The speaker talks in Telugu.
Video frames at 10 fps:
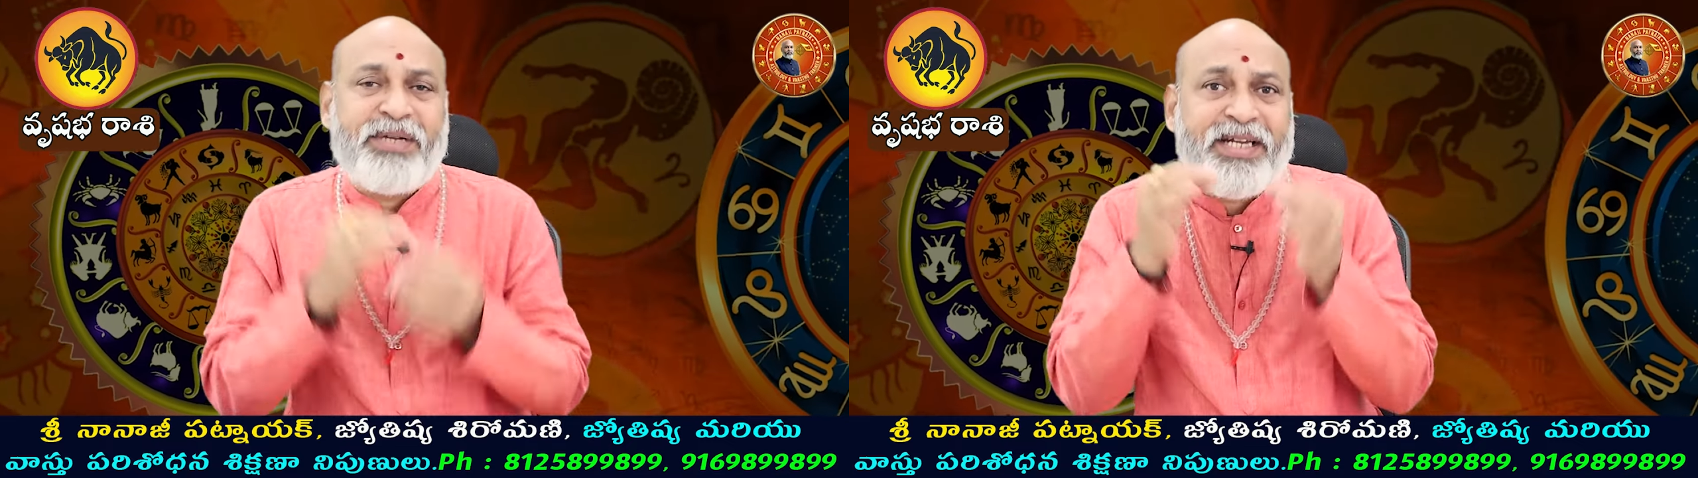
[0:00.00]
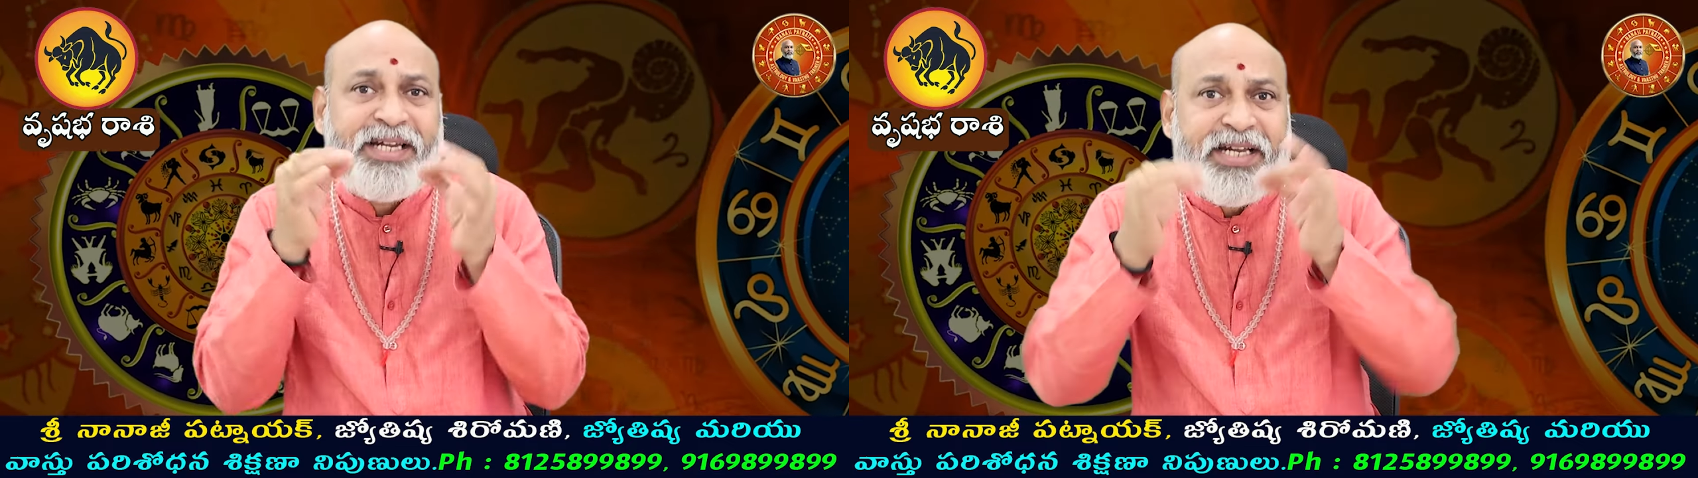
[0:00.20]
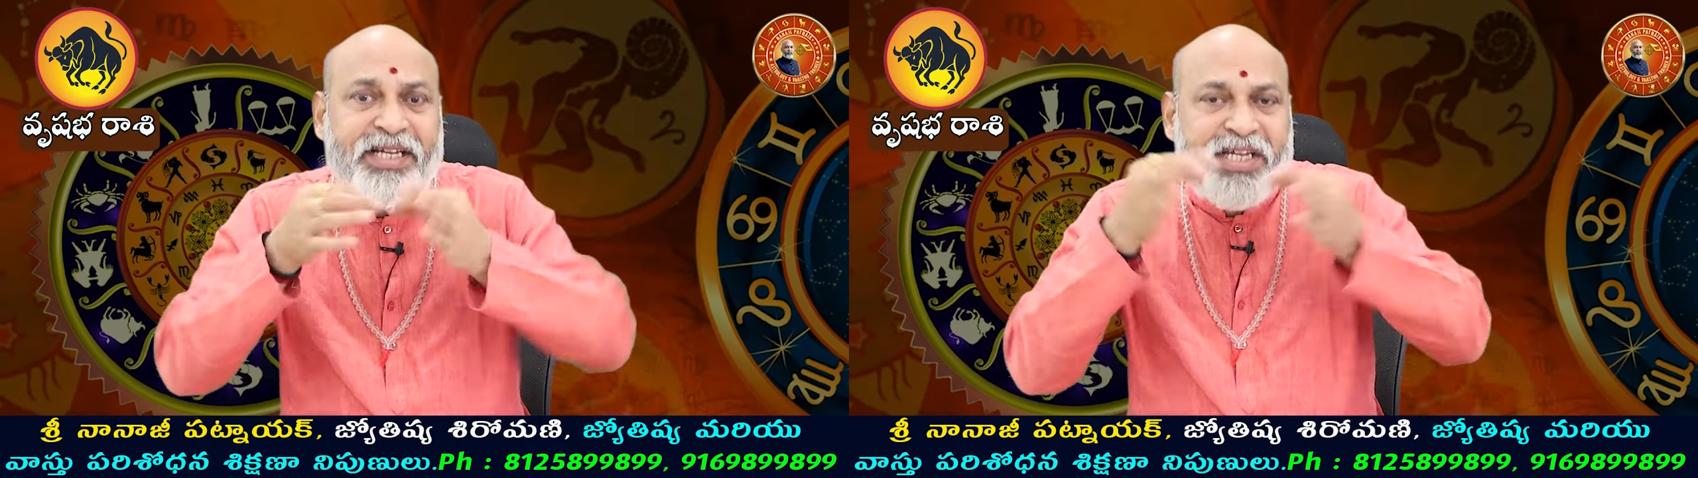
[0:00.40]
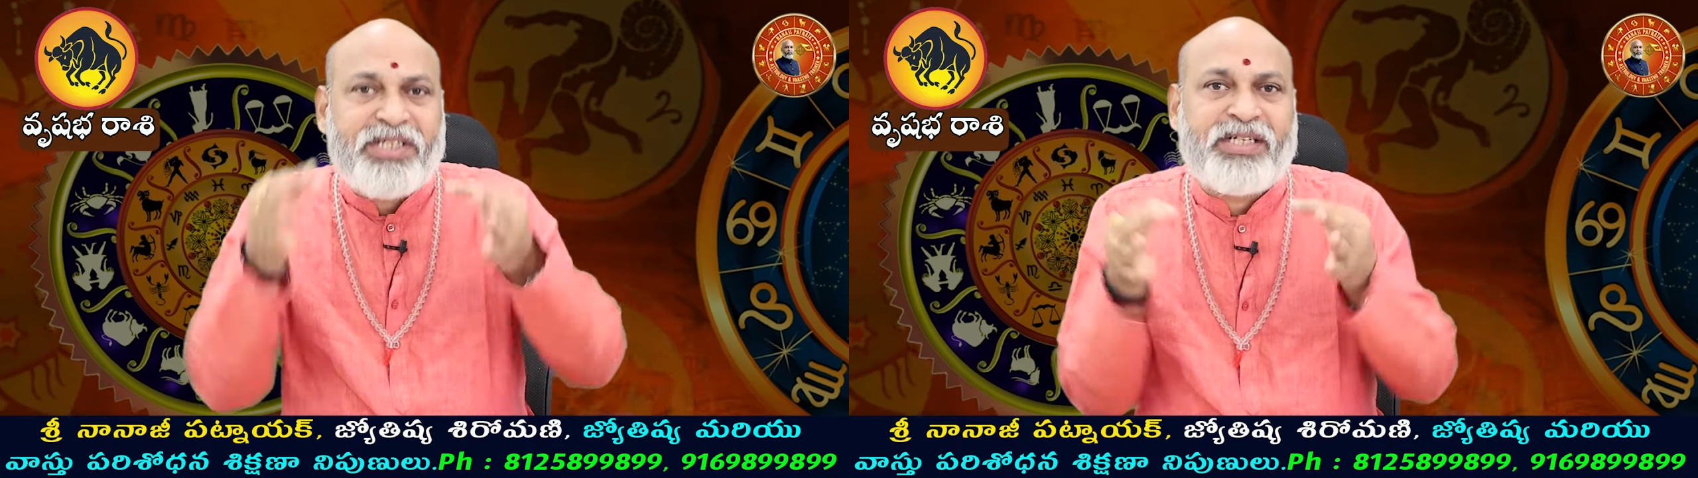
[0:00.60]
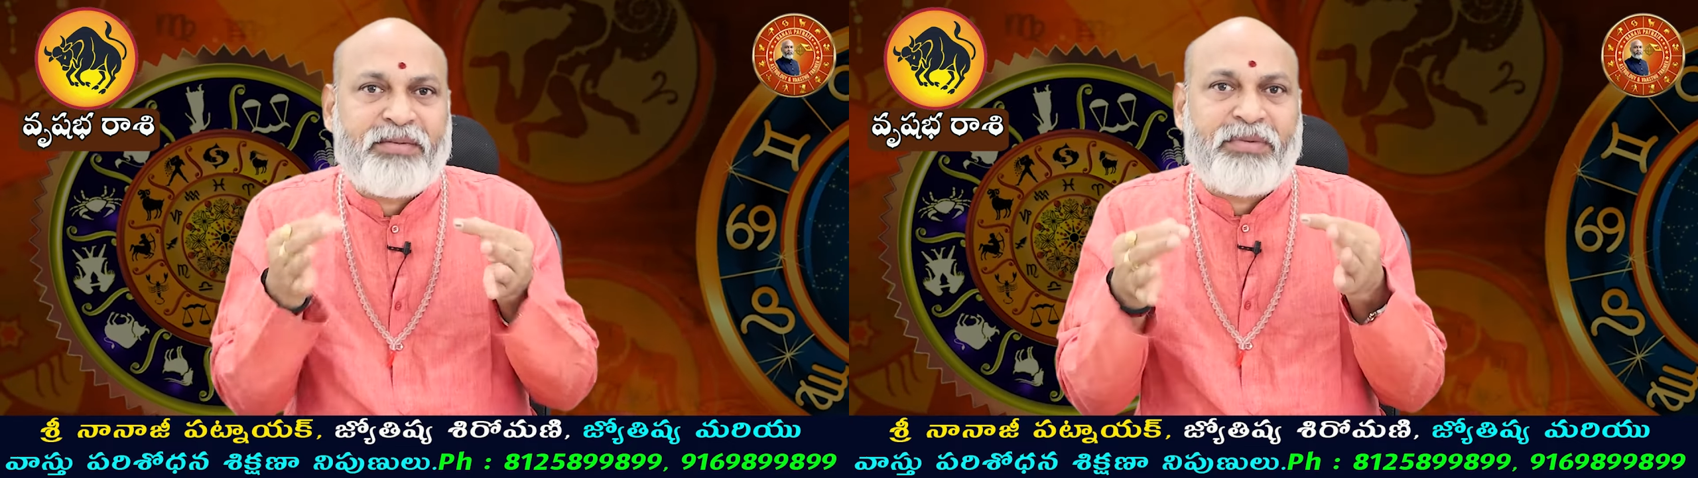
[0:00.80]
మీకు
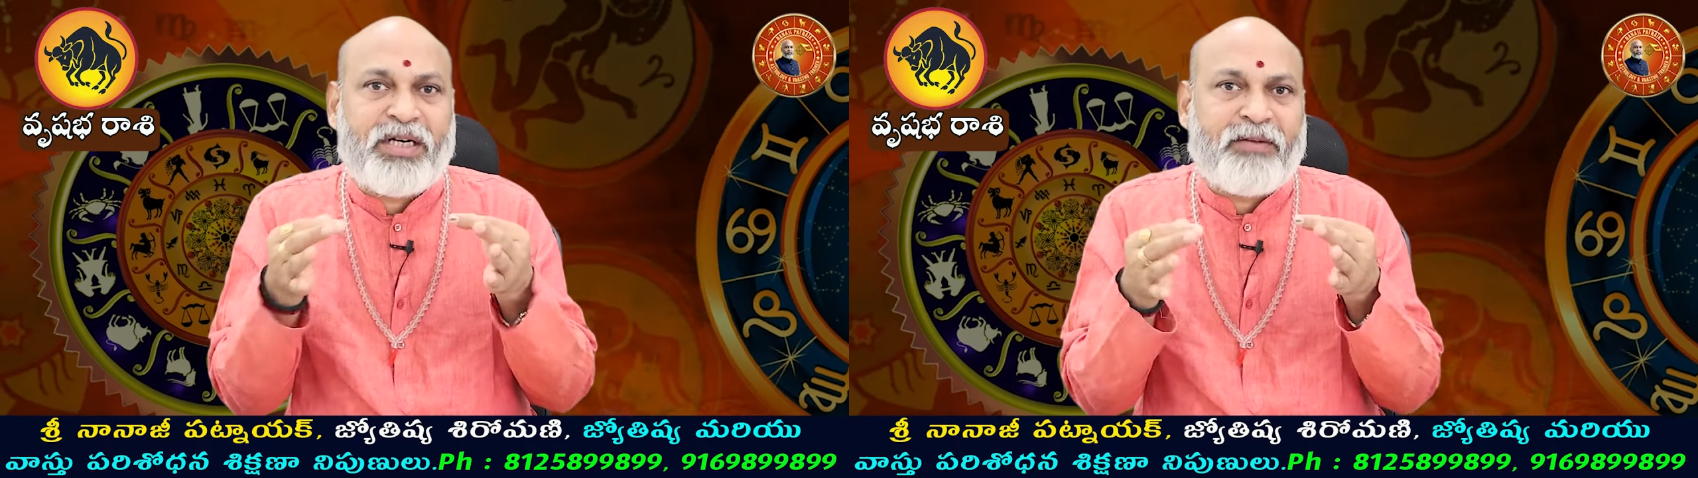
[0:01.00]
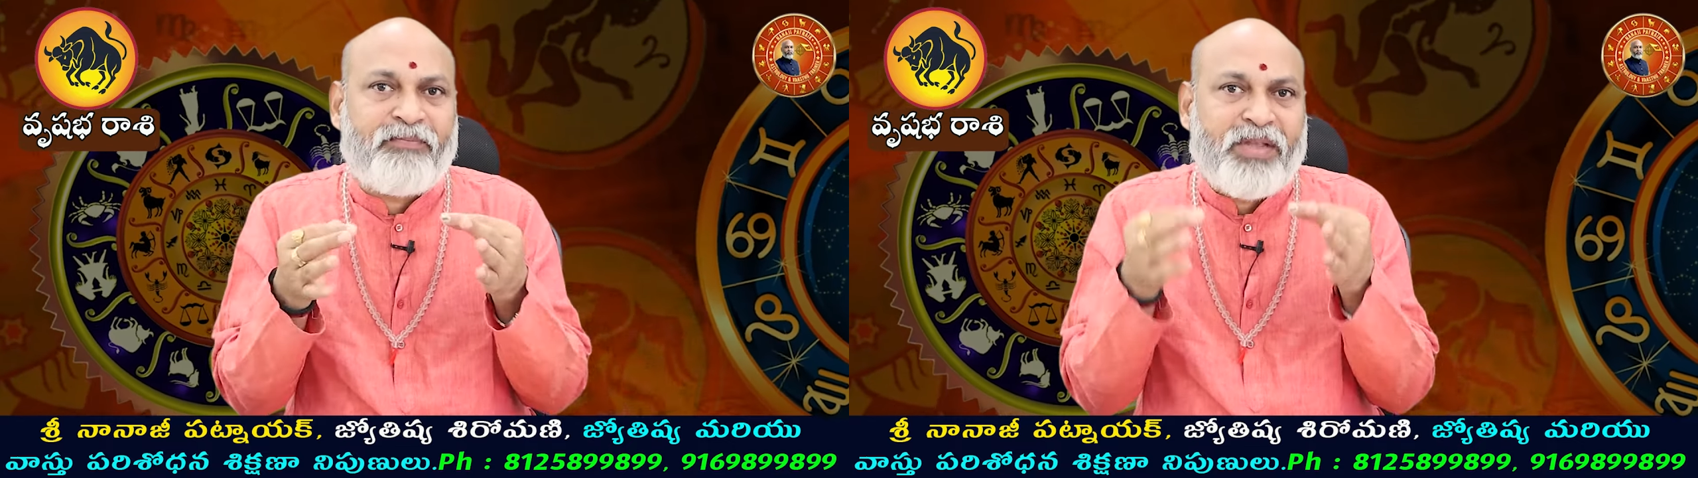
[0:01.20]
ఇండికేషన్ అనమాట